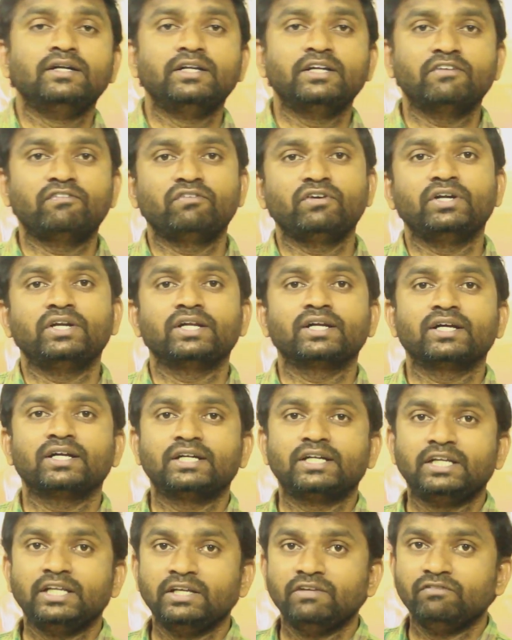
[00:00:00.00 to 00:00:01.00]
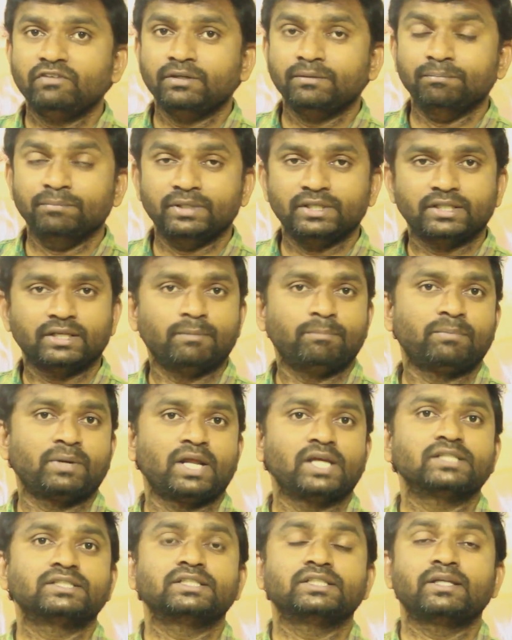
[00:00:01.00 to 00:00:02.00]
డెఫినెట్గా టీవీ మీద
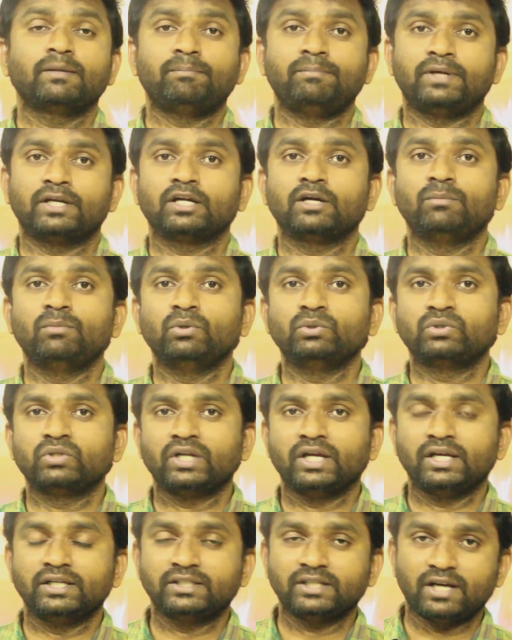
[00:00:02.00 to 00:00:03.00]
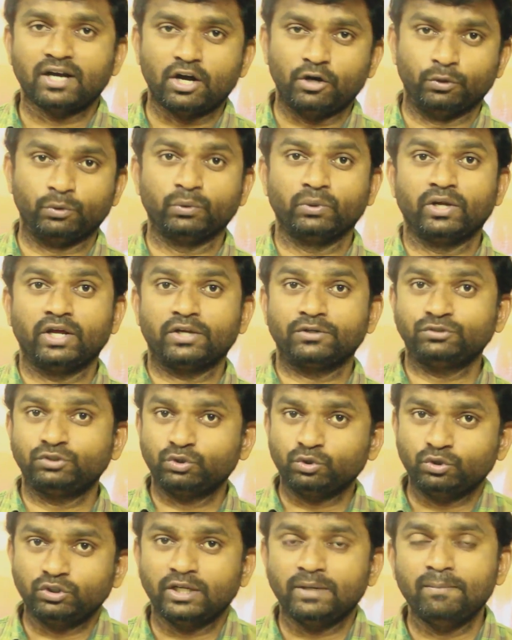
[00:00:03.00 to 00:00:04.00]
ప్రైస్ అయితే పెరగబోతున్నాయి అయితే అంటున్నారు
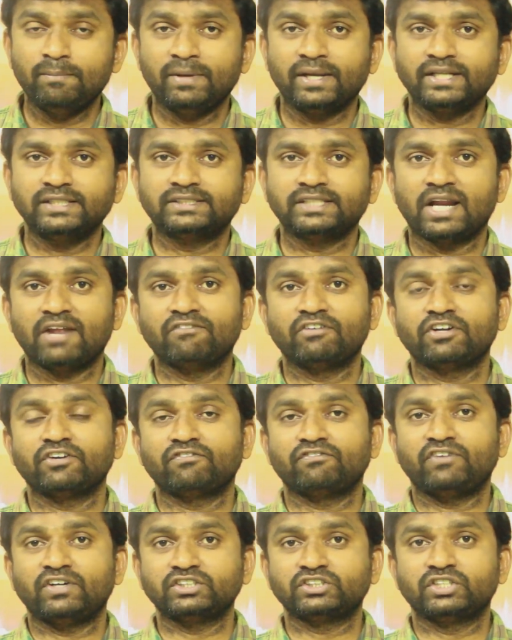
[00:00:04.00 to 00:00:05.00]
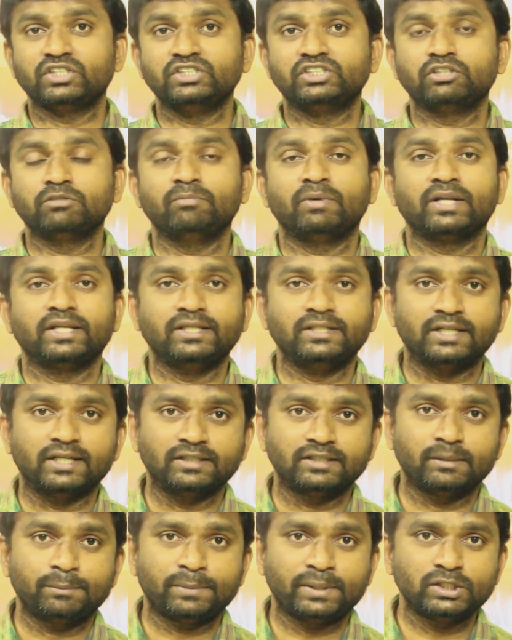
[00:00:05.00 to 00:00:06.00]
చూద్దాం మరి జనవరి ఫస్ట్ నుంచి మరి
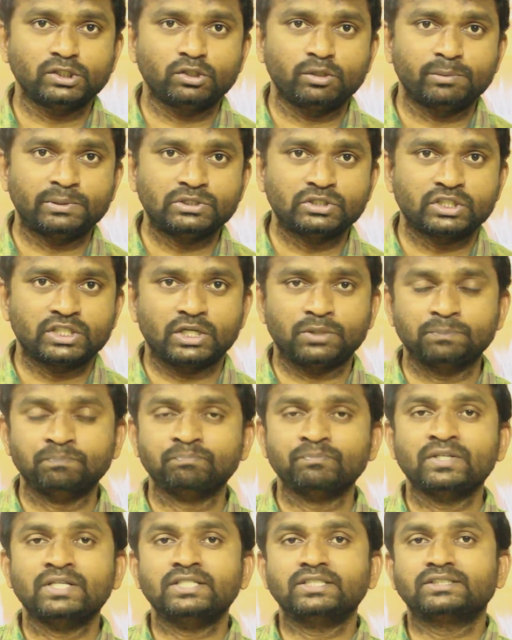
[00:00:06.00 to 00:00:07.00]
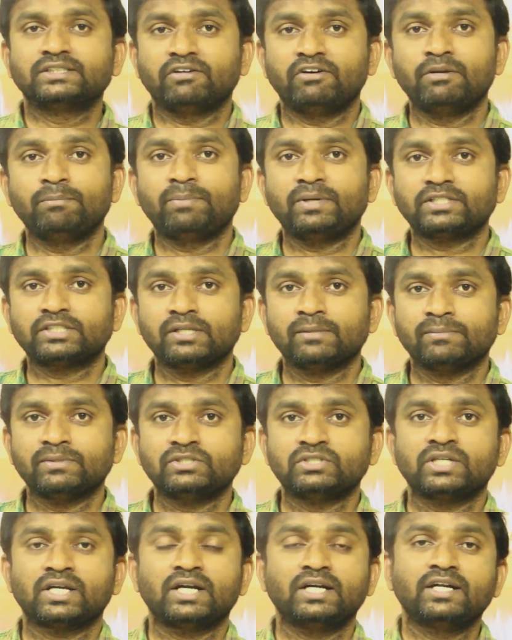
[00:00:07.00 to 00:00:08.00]
ఎంత ప్రైస్లో పెంచుతారు సెవెన్ పర్సెంట్
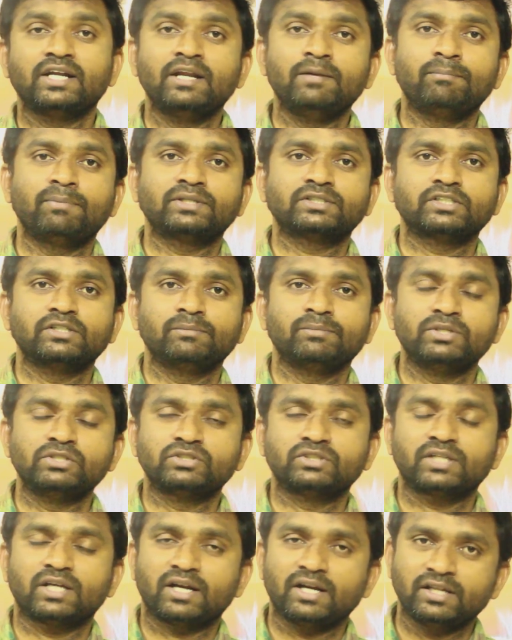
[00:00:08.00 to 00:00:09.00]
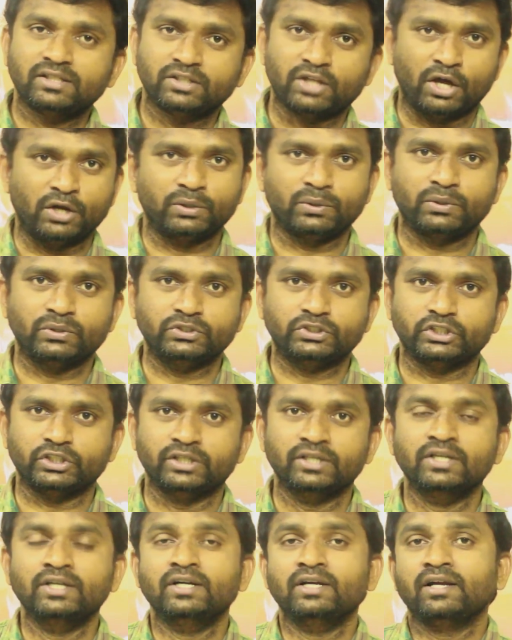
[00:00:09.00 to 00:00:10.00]
పెంచుతారా టెన్ పర్సెంట్ పెంచుతారనే దాని గురించి
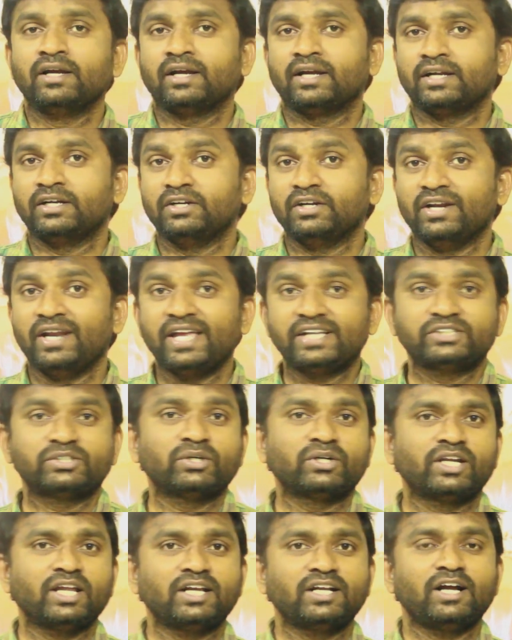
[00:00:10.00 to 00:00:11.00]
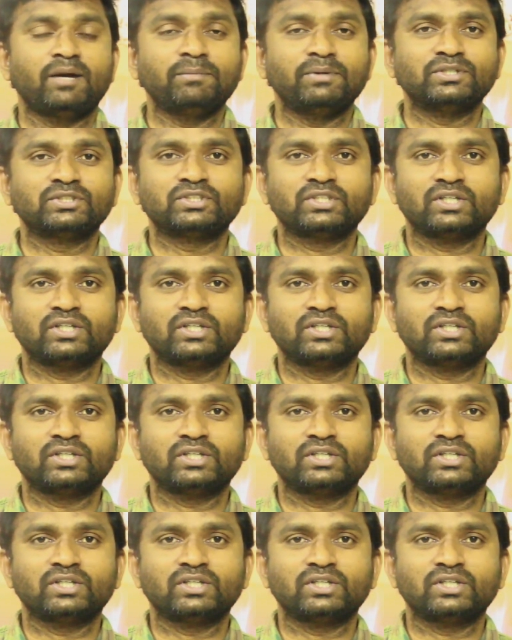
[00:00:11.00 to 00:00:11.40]
అండ్ నెక్స్ట్ టెక్ అప్డేట్స్